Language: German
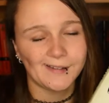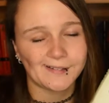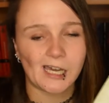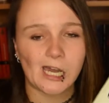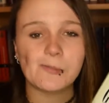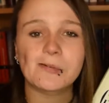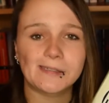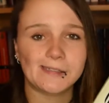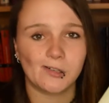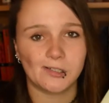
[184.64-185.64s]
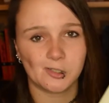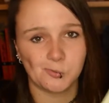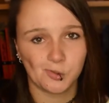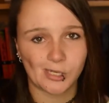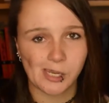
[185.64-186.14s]
Da habe ich euch die
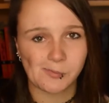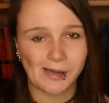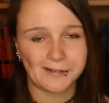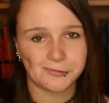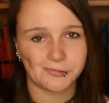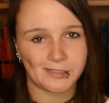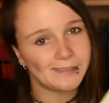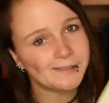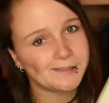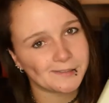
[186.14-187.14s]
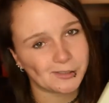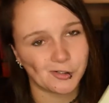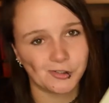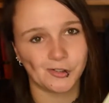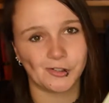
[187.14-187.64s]
Bücher einmal alle verlinkt. Da
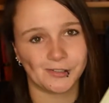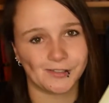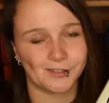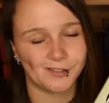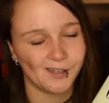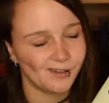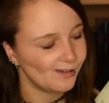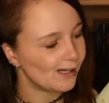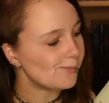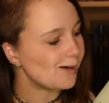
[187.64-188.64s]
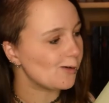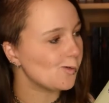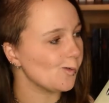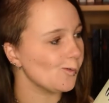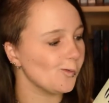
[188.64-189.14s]
könnt ihr euch dann einmal
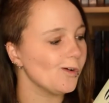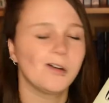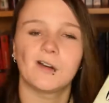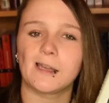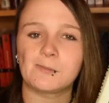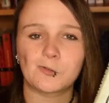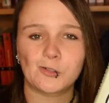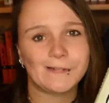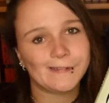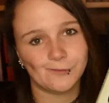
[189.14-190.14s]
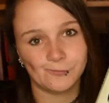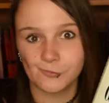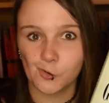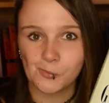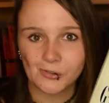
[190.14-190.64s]
angucken, einmal
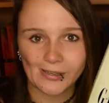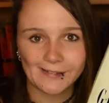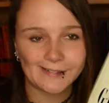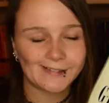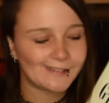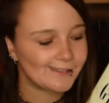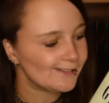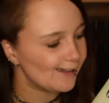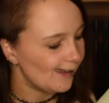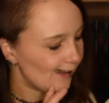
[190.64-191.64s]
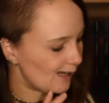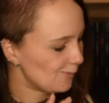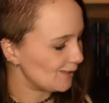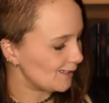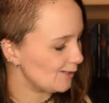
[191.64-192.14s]
durchlesen, worum es eigentlich geht.
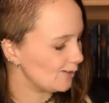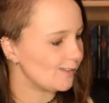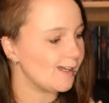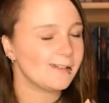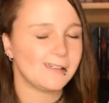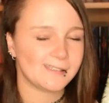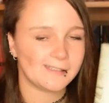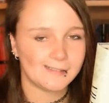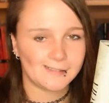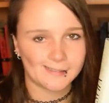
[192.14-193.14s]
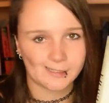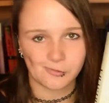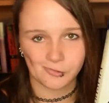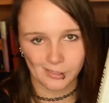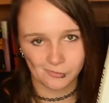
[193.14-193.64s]
Aber ich kann euch sagen, es handelt sich
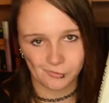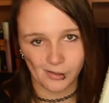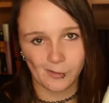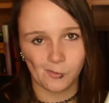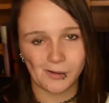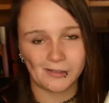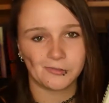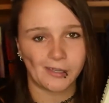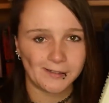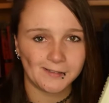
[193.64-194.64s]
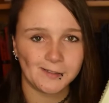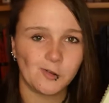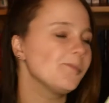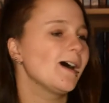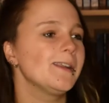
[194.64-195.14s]
auf jeden Fall um einen
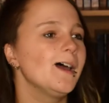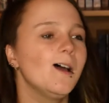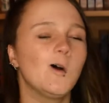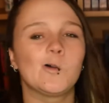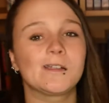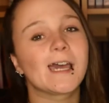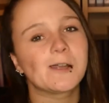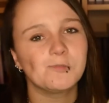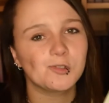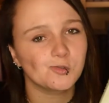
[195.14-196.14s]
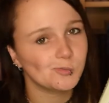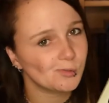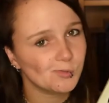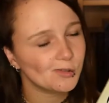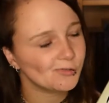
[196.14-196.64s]
Fantasy-Roman und der hat mir
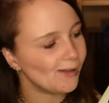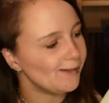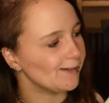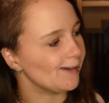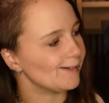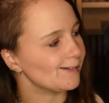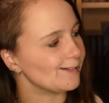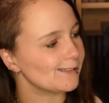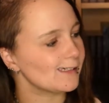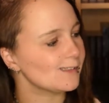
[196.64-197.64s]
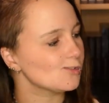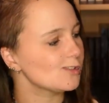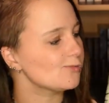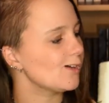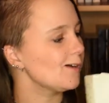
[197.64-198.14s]
super gut gefallen eigentlich. Also
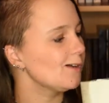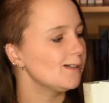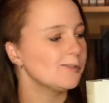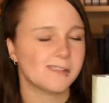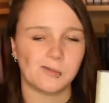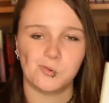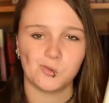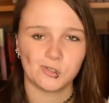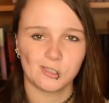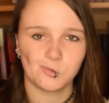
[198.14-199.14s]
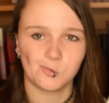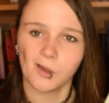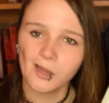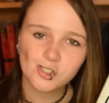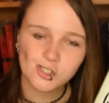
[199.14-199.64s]
ich war sehr positiv
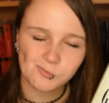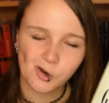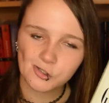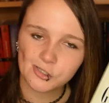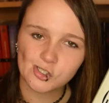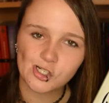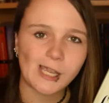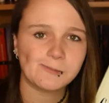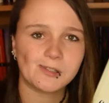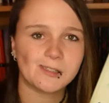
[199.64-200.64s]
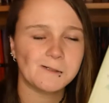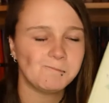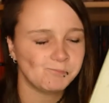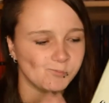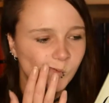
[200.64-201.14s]
überrascht, ich mochte den Schreibstil
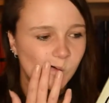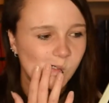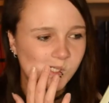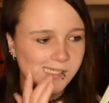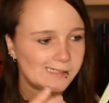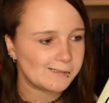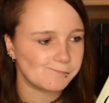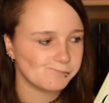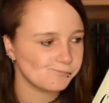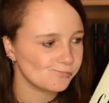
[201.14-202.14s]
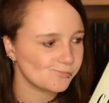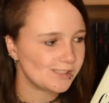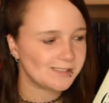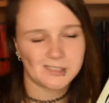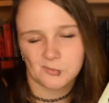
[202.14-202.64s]
und ähm,
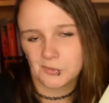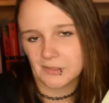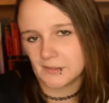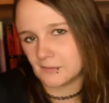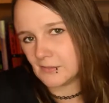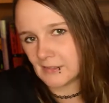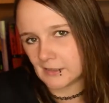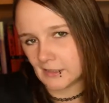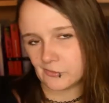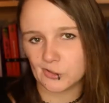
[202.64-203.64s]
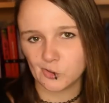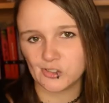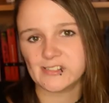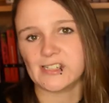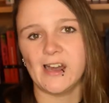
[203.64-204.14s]
der dritte Band ist halt einfach noch
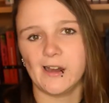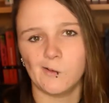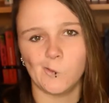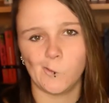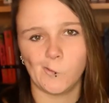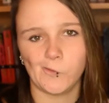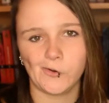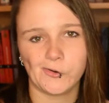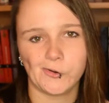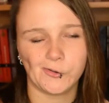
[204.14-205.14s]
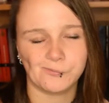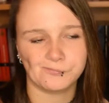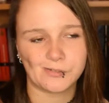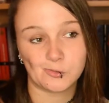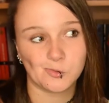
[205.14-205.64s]
nicht da und
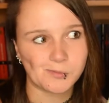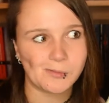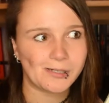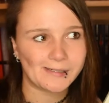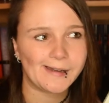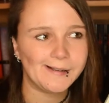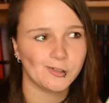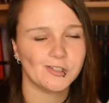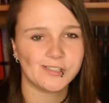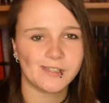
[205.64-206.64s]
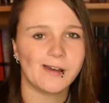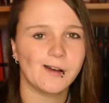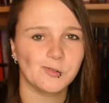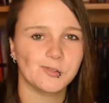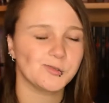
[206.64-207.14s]
ähm, also in meinem Regal noch nicht
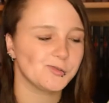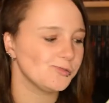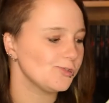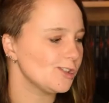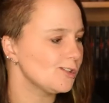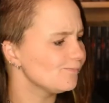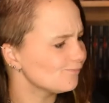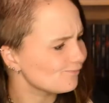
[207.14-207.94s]
da und irgendwie